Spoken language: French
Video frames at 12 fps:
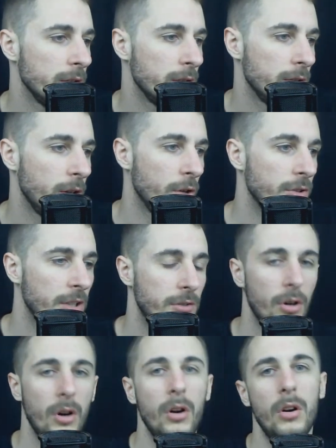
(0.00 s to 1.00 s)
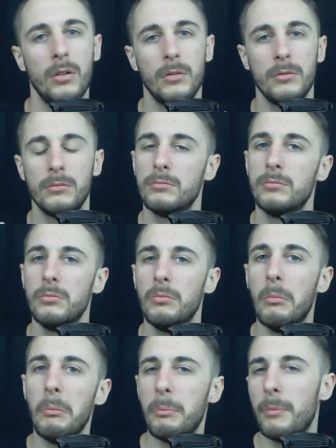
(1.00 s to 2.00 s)
en étant
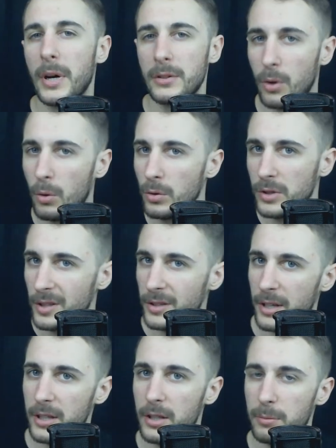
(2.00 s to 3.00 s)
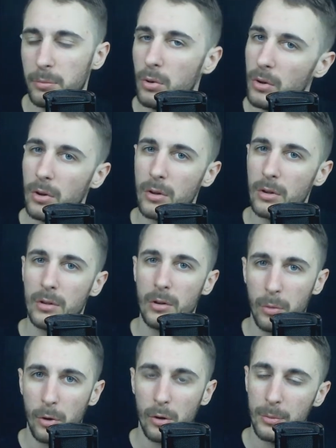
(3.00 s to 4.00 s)
pas trop détaillé pour
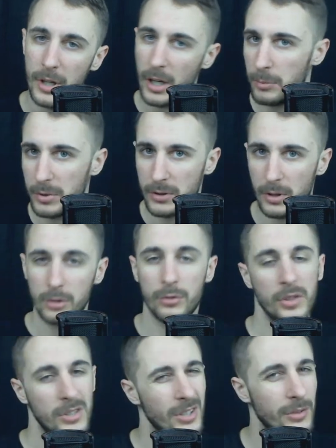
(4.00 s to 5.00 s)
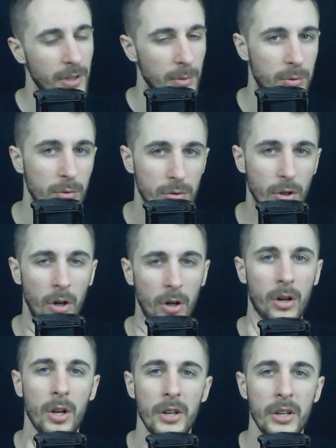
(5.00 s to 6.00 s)
le premier épisode, je vais essayer d'en faire
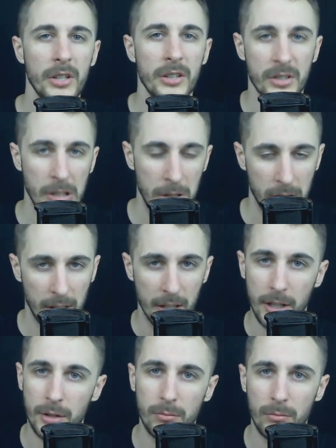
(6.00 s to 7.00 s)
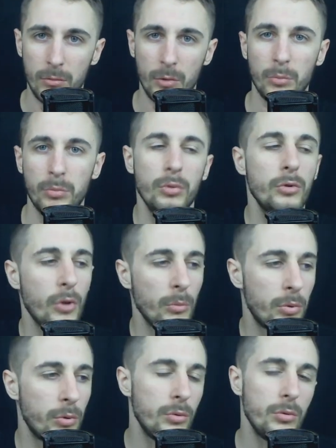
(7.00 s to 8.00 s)
plusieurs, et d'essayer d'aller de plus en
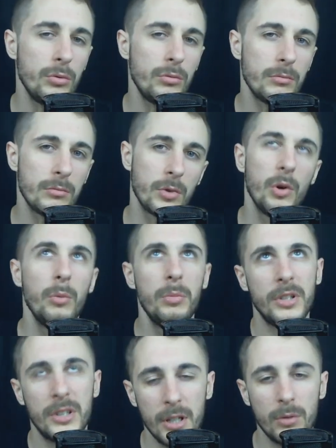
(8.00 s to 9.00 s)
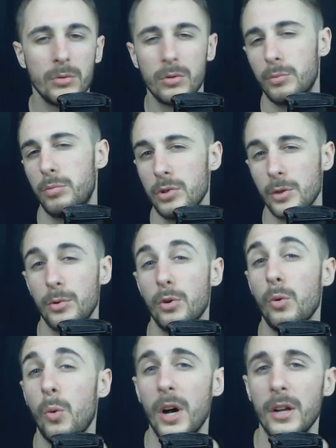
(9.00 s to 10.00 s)
plus compliqué ou de plus en plus
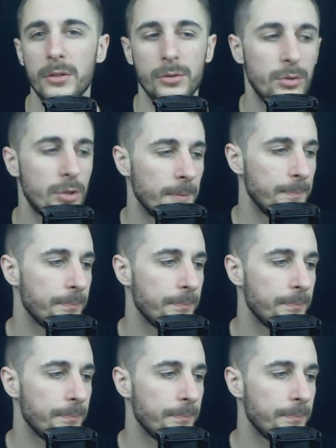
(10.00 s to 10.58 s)
loin dans le sujet.